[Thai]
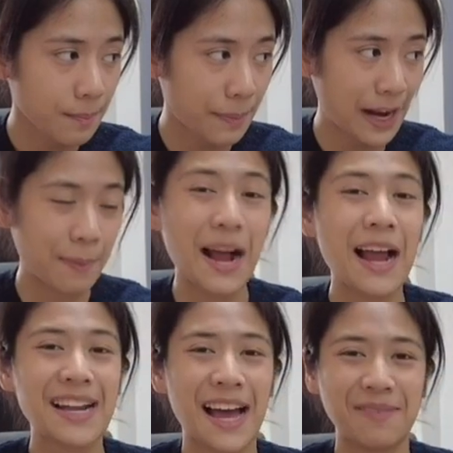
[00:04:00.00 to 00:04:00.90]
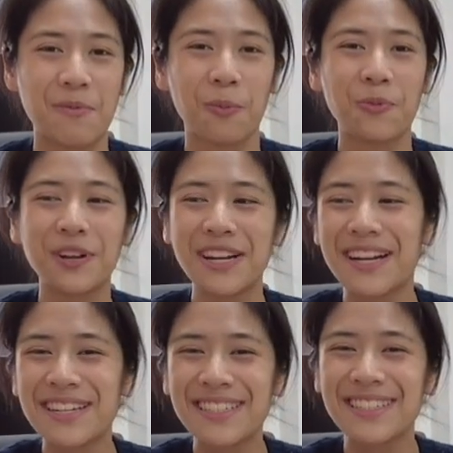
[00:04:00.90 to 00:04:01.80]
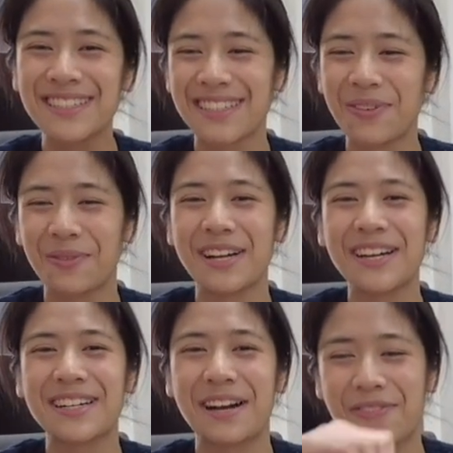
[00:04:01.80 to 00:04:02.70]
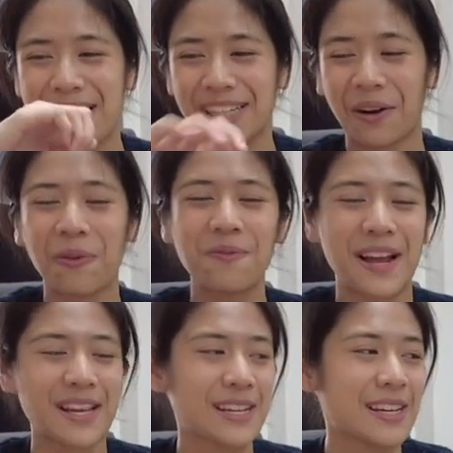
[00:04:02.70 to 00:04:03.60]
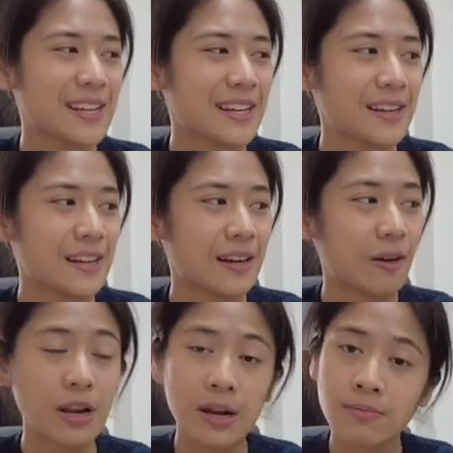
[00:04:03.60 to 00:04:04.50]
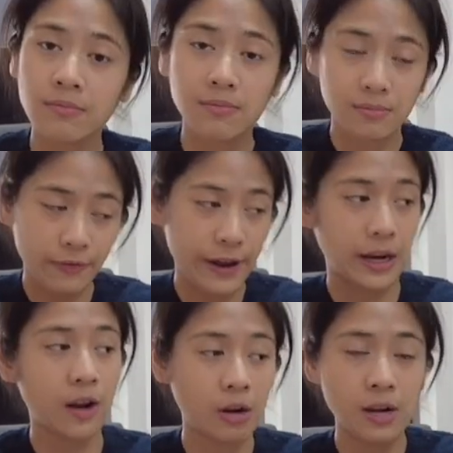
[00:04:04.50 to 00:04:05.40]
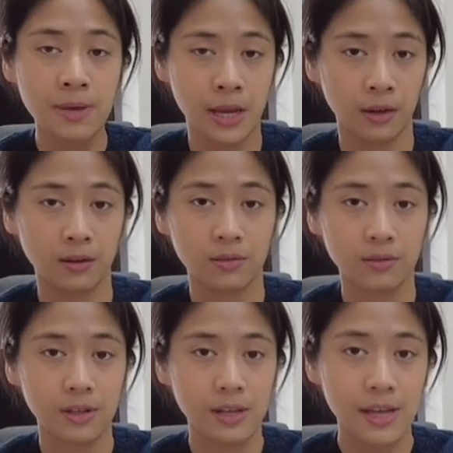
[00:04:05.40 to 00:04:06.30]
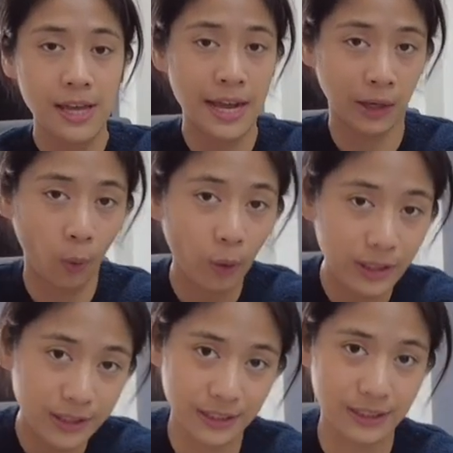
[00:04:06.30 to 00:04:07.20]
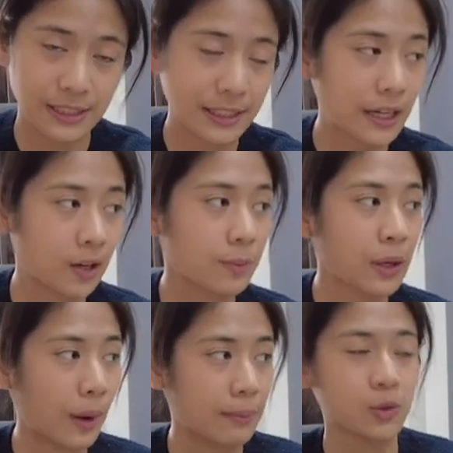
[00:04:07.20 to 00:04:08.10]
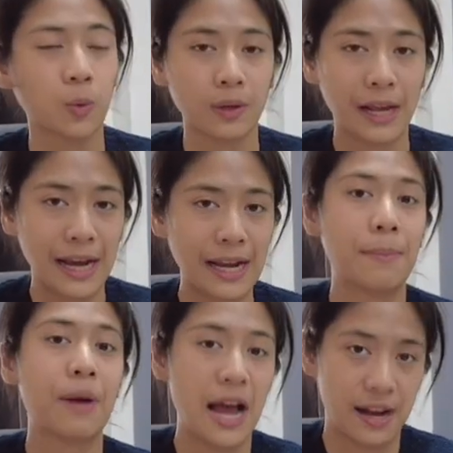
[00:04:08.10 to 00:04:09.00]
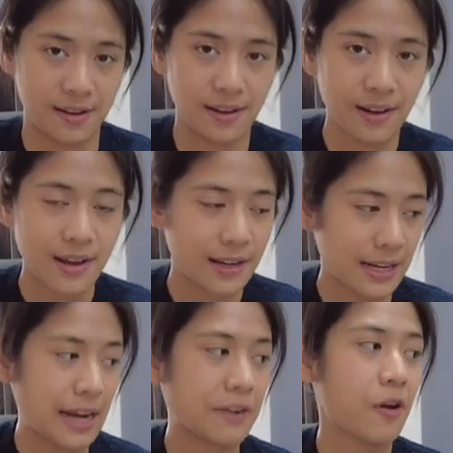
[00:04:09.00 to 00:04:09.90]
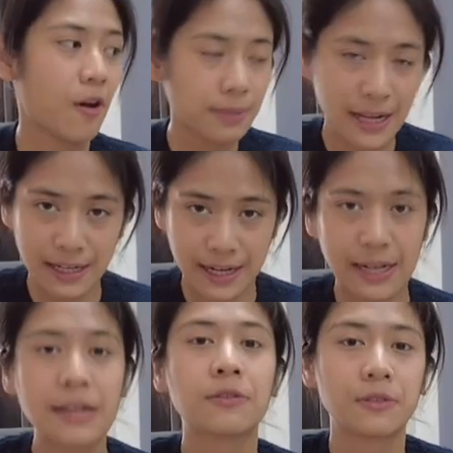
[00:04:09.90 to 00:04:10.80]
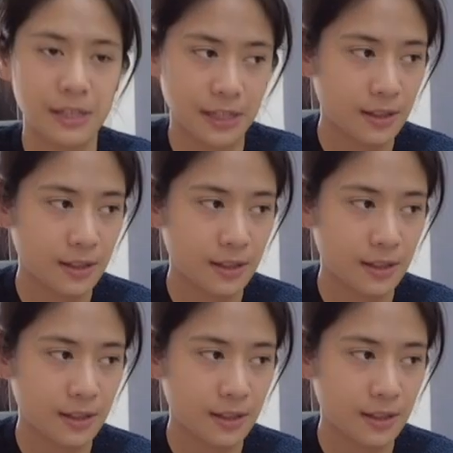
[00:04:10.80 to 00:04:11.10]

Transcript: ไปทำงานหนักหมกมุ่นเรื่องสนุกเรื่องกาแฟสังคมใหม่เราเริ่มเฟดแล้วเราเริ่มเห็น เห็นคนอื่นที่เขามีความสุขในการทำงาน ในการร้องเพลงในการเล่นดนตรี